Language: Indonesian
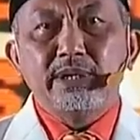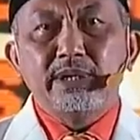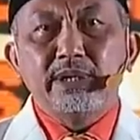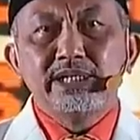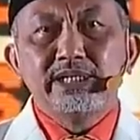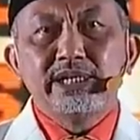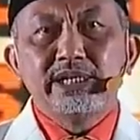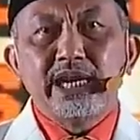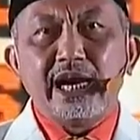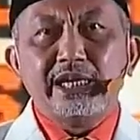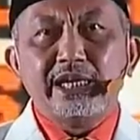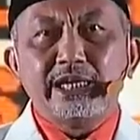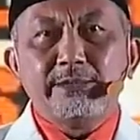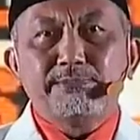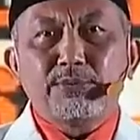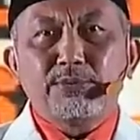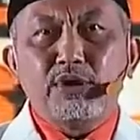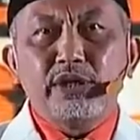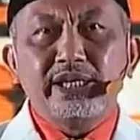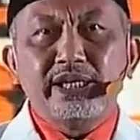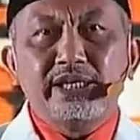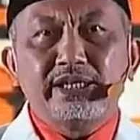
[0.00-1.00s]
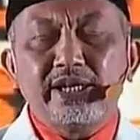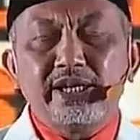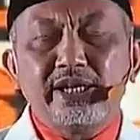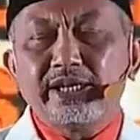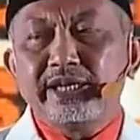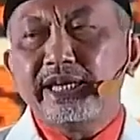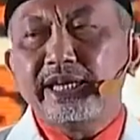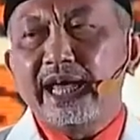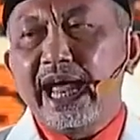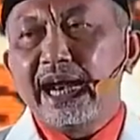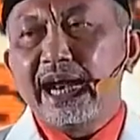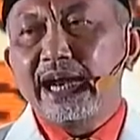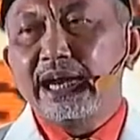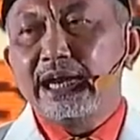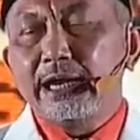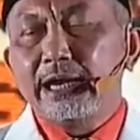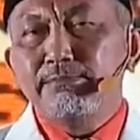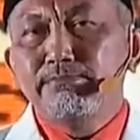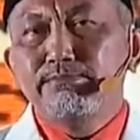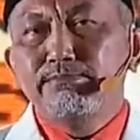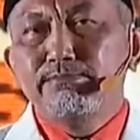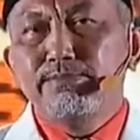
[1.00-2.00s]
menjadi politik yang
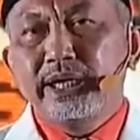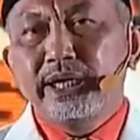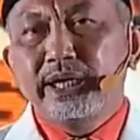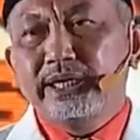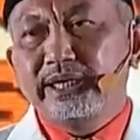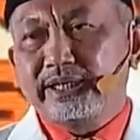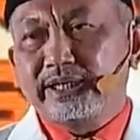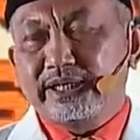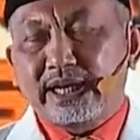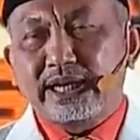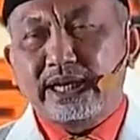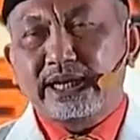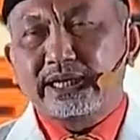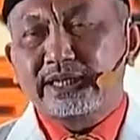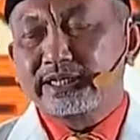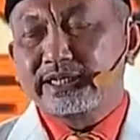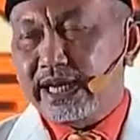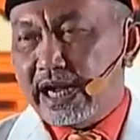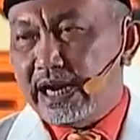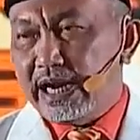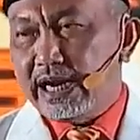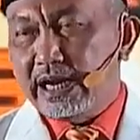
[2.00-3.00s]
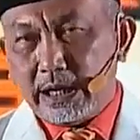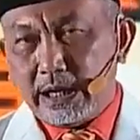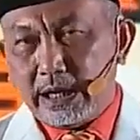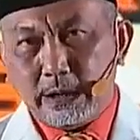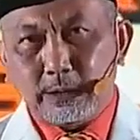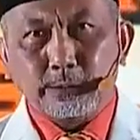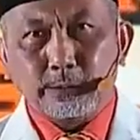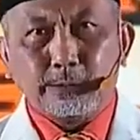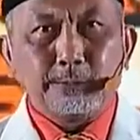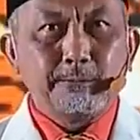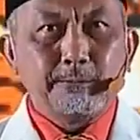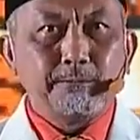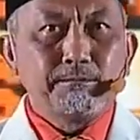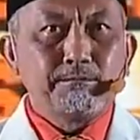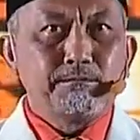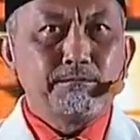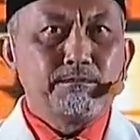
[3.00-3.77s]
lebih terjangkau.